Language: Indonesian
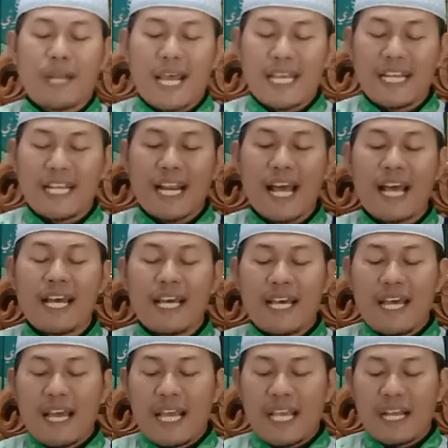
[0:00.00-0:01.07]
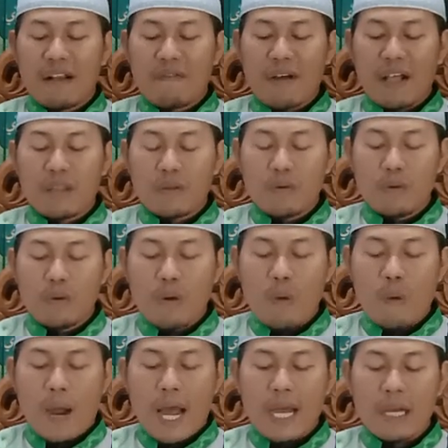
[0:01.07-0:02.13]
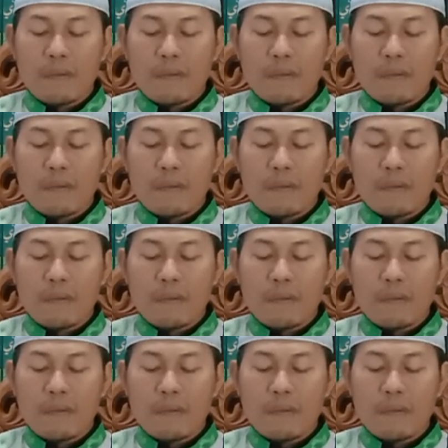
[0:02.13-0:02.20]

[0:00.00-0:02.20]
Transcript: Nah, inilah ikhfaduhu wa